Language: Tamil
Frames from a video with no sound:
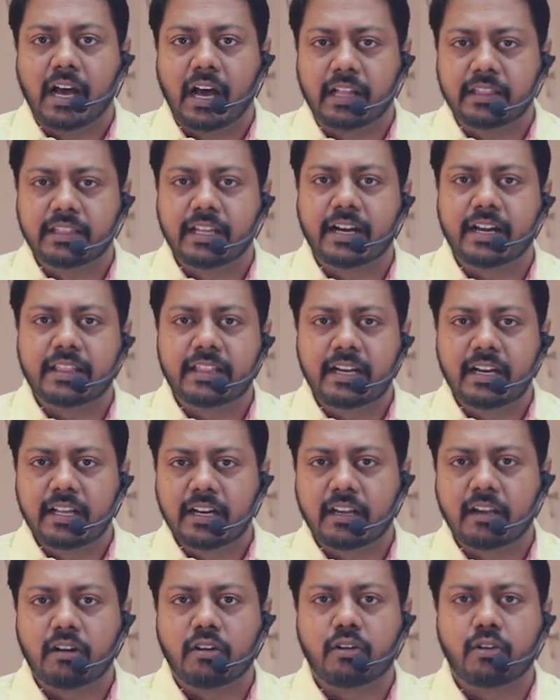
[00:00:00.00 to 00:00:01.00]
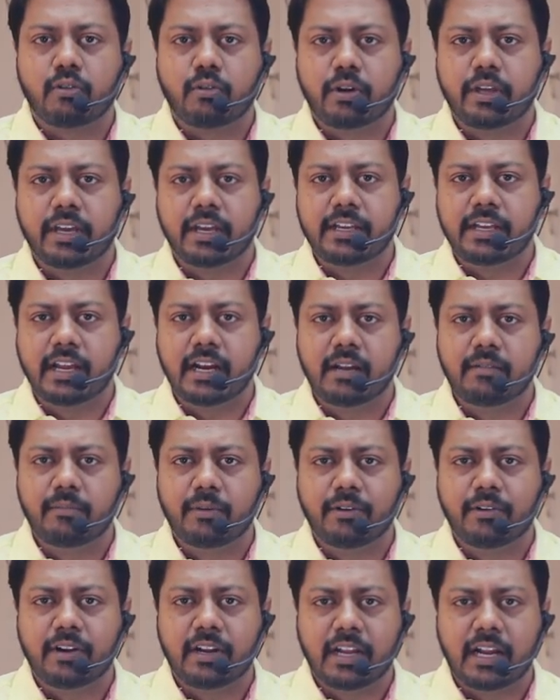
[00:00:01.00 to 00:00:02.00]
அந்த இடத்துல இருக்கக்கூடிய
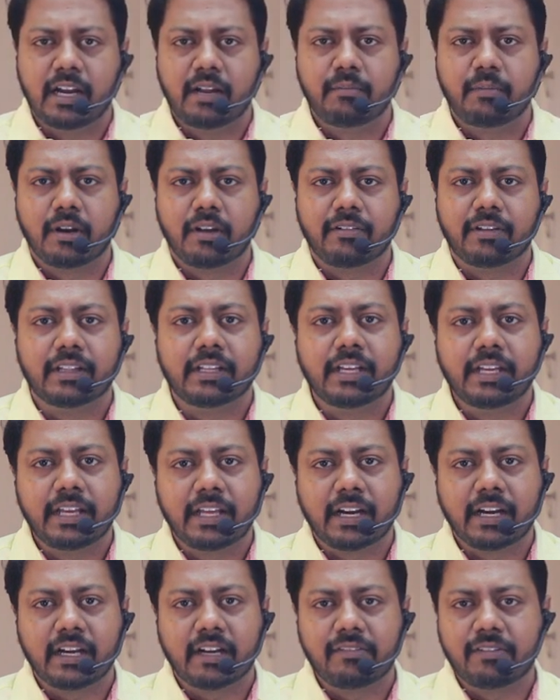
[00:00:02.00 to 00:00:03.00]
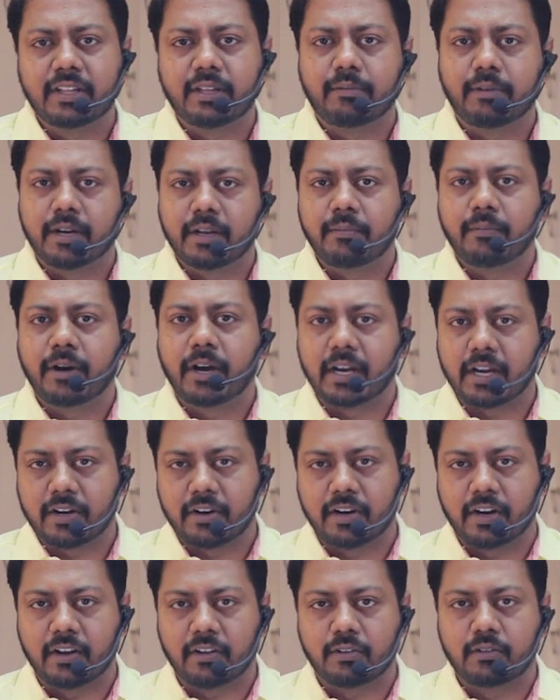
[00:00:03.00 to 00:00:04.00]
எலும்பு எலும்புல வந்து இரண்டு விதமான
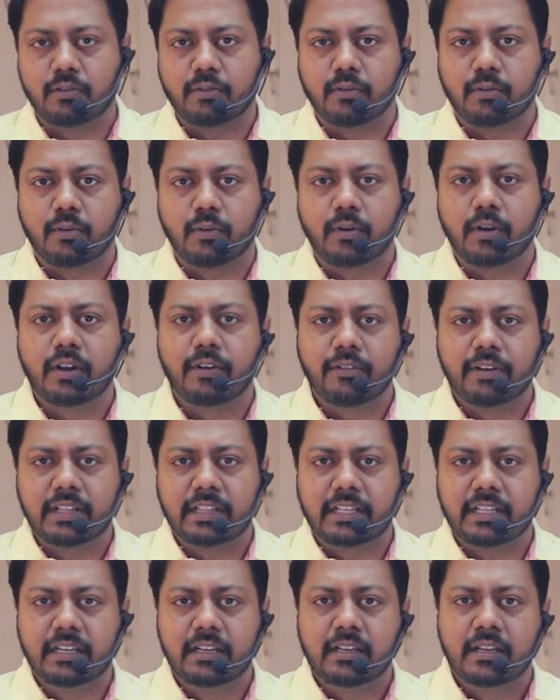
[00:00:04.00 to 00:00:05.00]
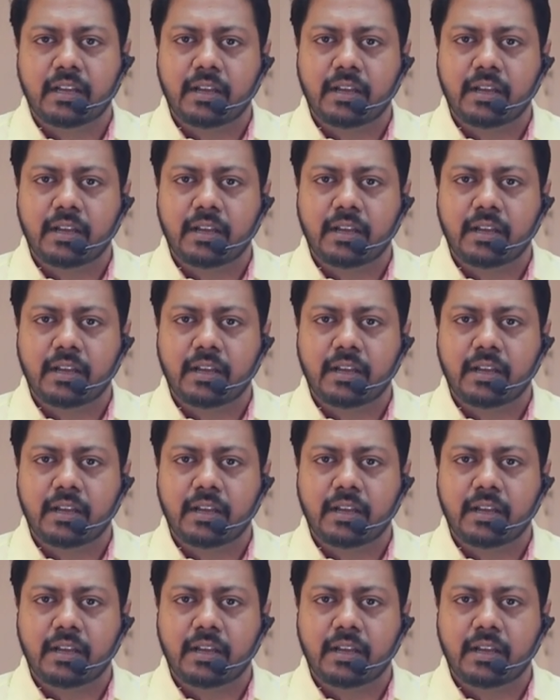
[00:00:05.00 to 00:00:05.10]
மாற்றம் நடக்கும் ஒன்று வந்து